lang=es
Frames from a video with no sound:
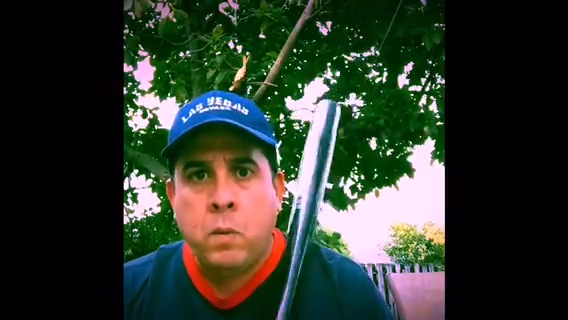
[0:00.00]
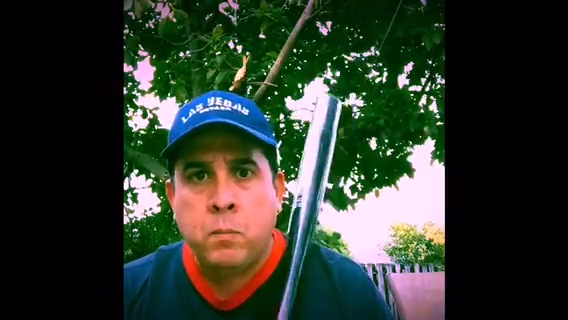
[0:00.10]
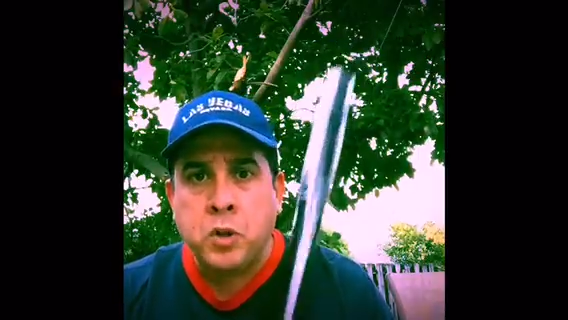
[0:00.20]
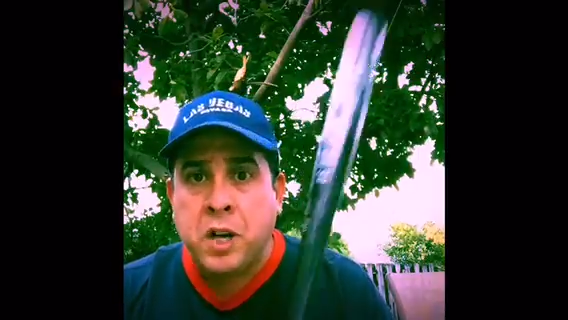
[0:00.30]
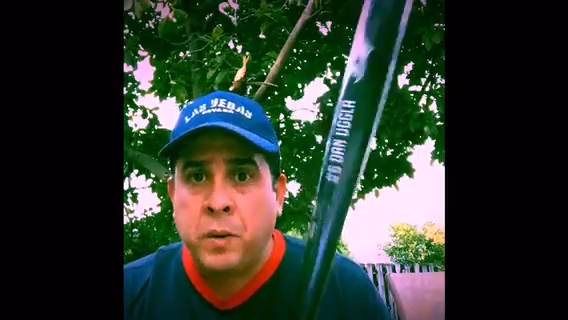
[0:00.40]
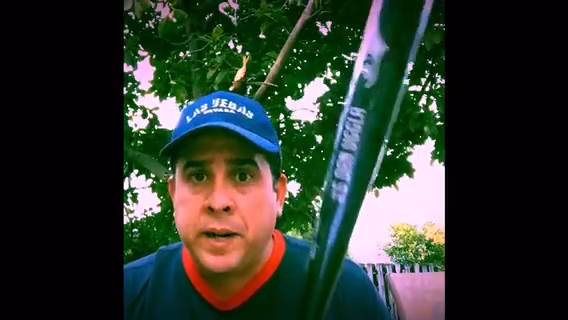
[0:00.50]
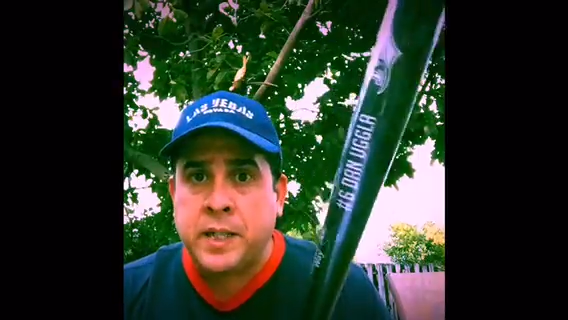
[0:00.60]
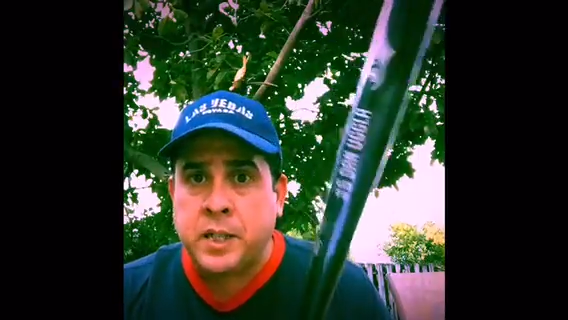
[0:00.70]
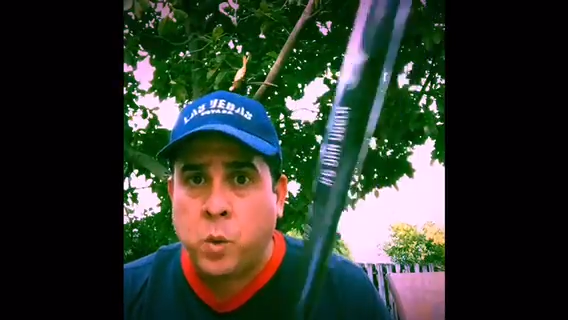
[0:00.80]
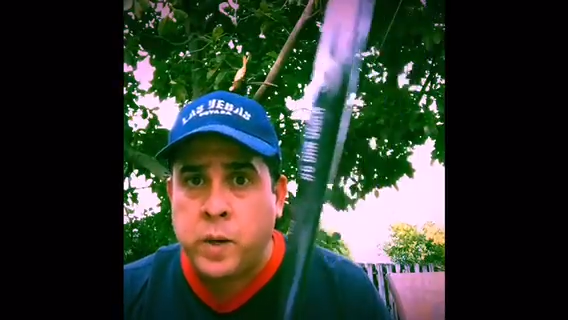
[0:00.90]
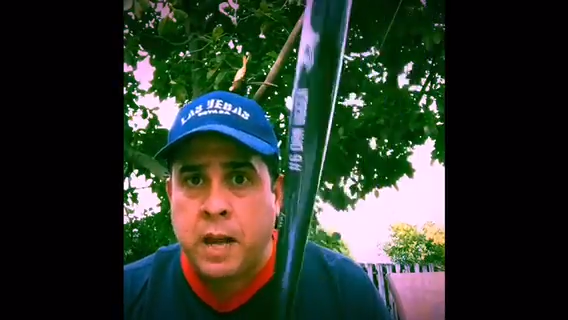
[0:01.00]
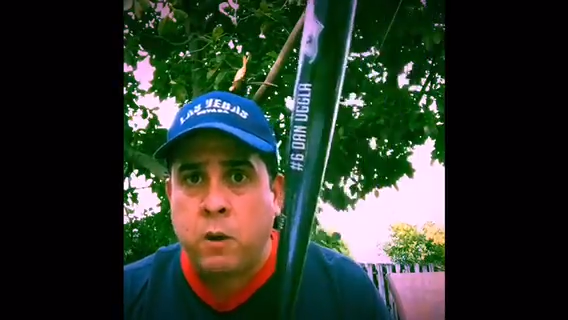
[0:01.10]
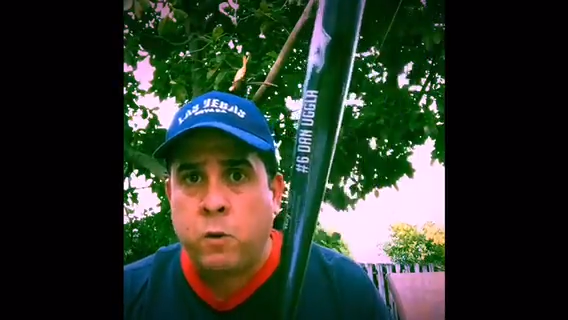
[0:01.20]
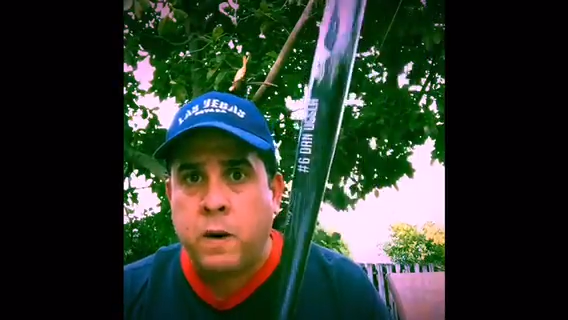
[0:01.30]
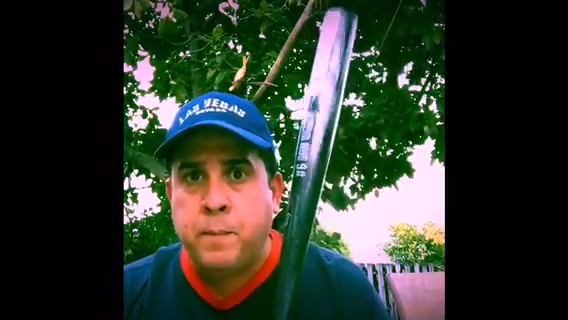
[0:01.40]
Muchas veces,
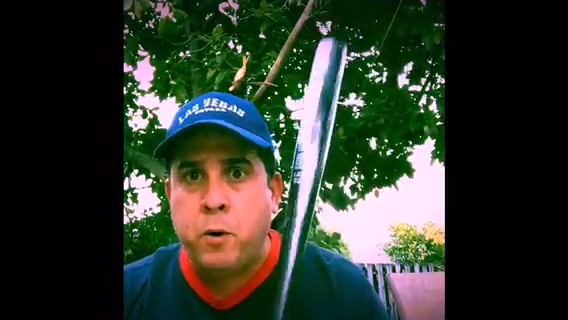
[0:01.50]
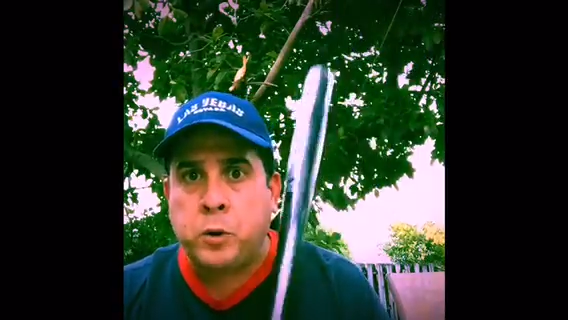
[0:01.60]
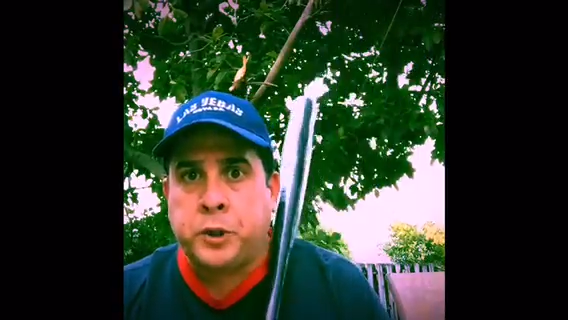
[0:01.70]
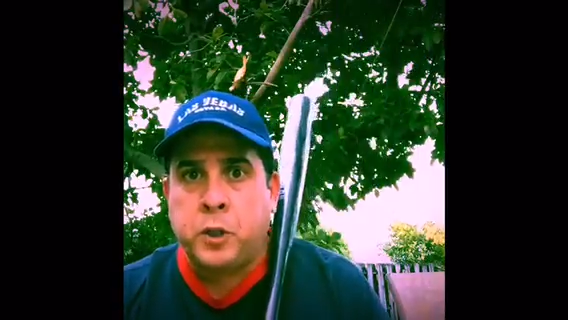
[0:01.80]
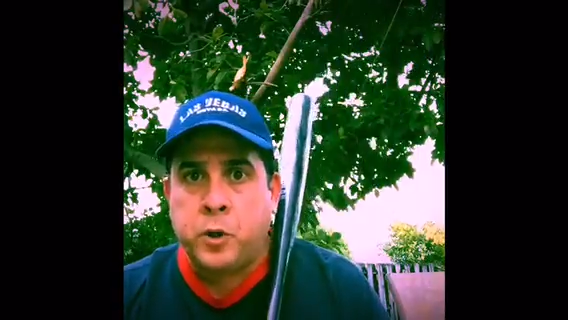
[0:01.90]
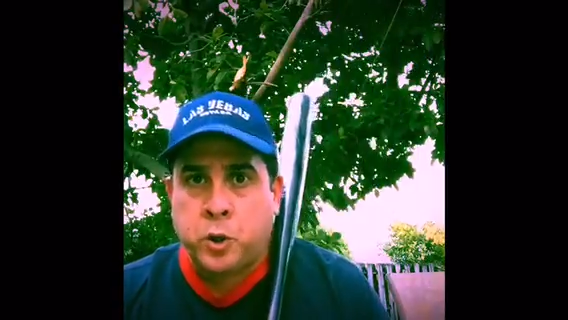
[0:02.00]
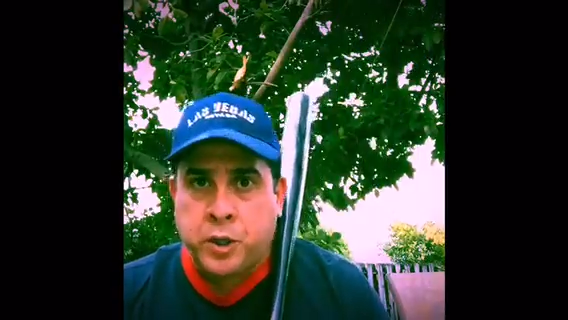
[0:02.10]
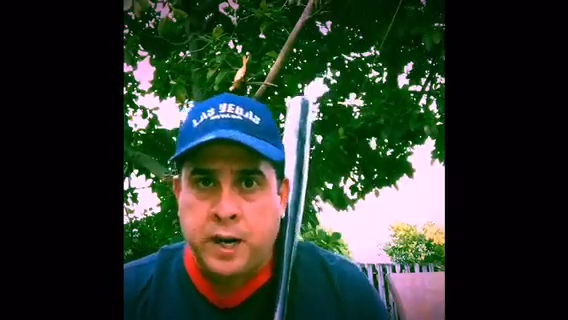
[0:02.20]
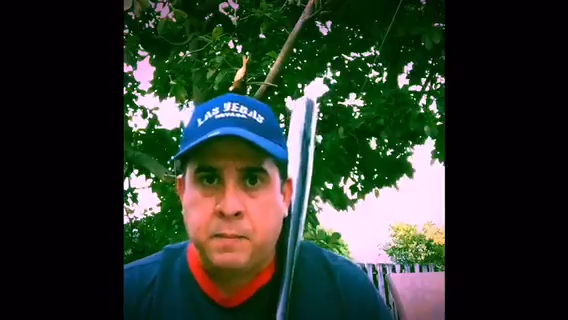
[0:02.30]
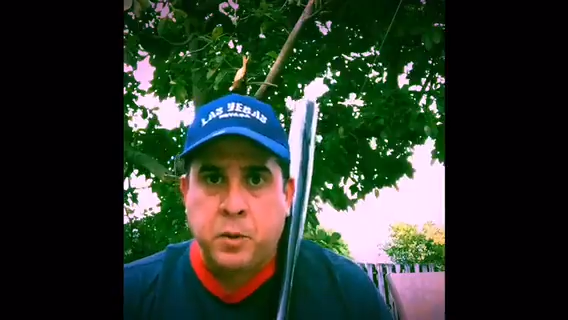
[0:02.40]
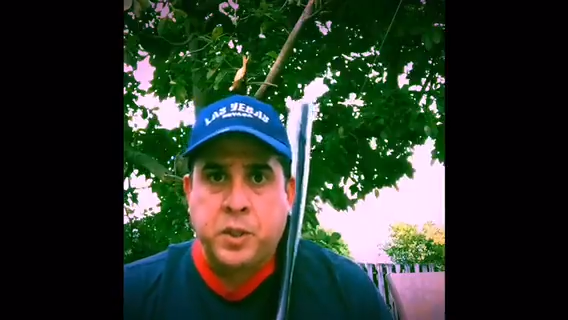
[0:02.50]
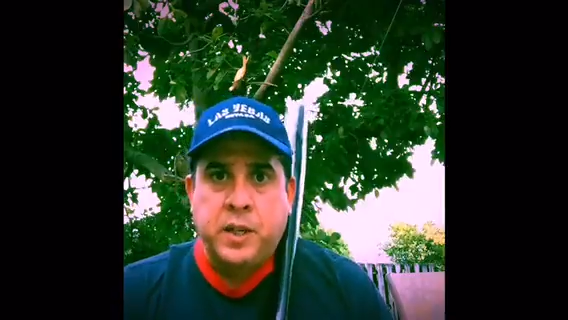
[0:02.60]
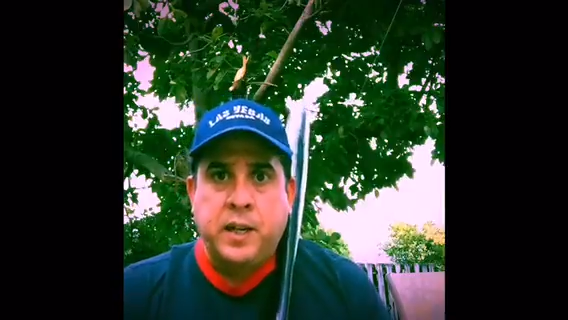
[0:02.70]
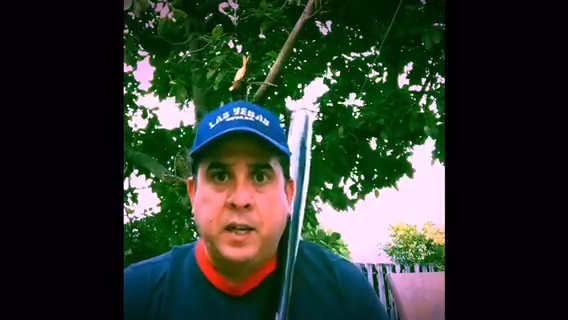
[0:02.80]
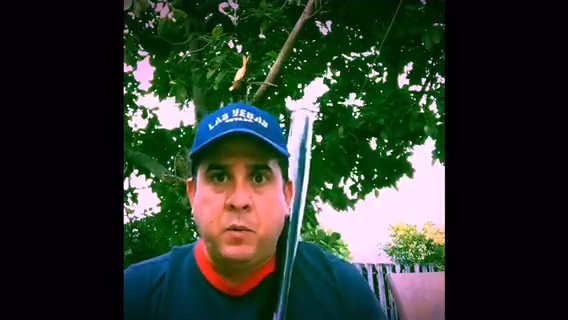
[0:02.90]
cuidado con el pronóstico, nos hemos
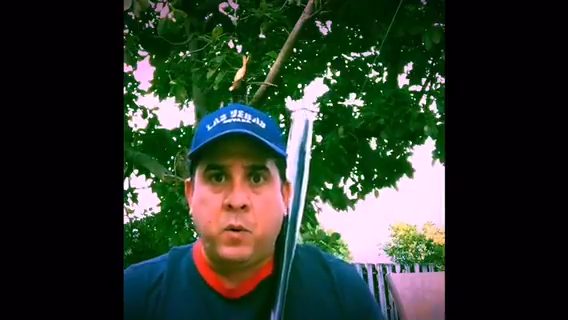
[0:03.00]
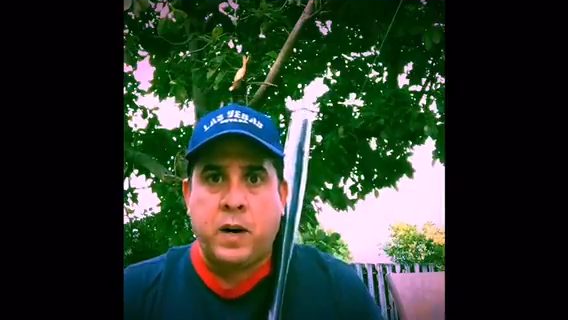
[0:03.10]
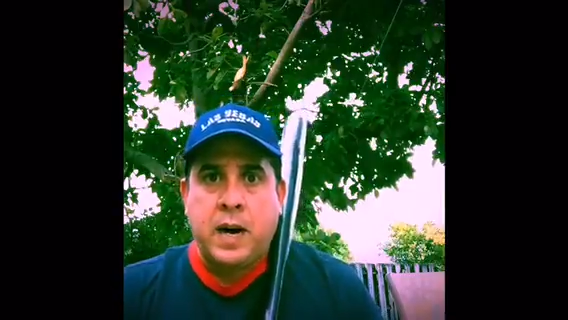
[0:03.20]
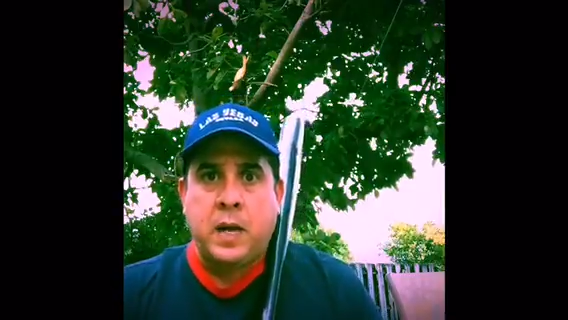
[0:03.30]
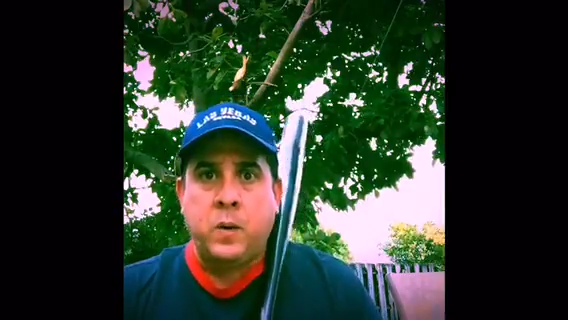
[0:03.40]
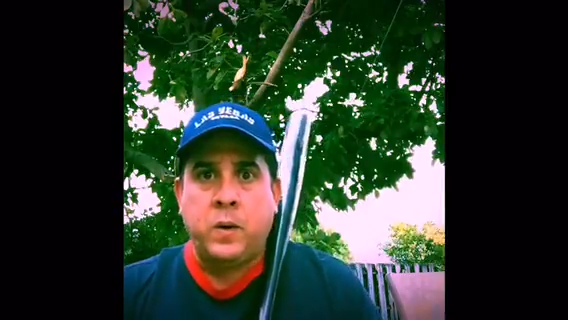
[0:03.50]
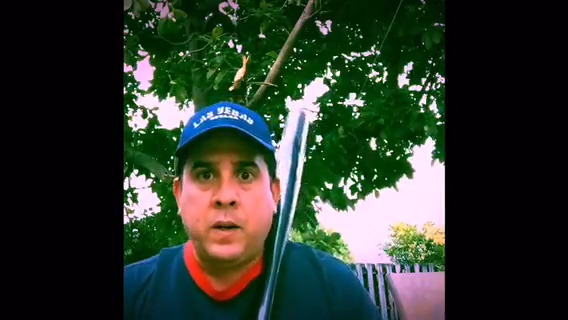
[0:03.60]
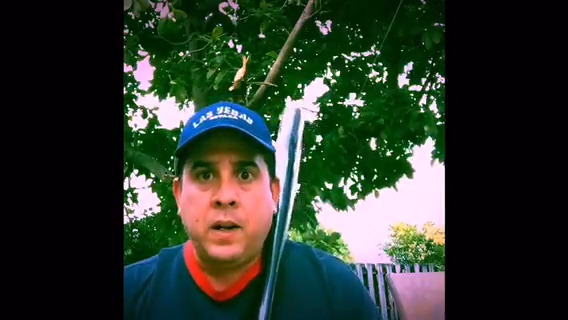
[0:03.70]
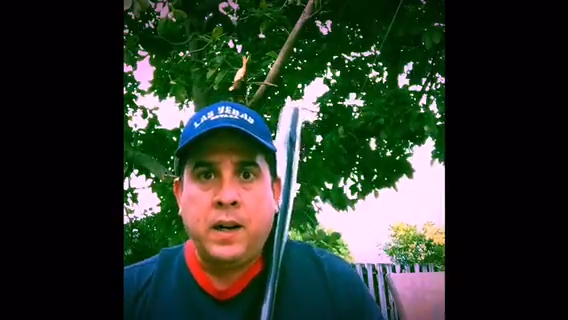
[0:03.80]
equivocado.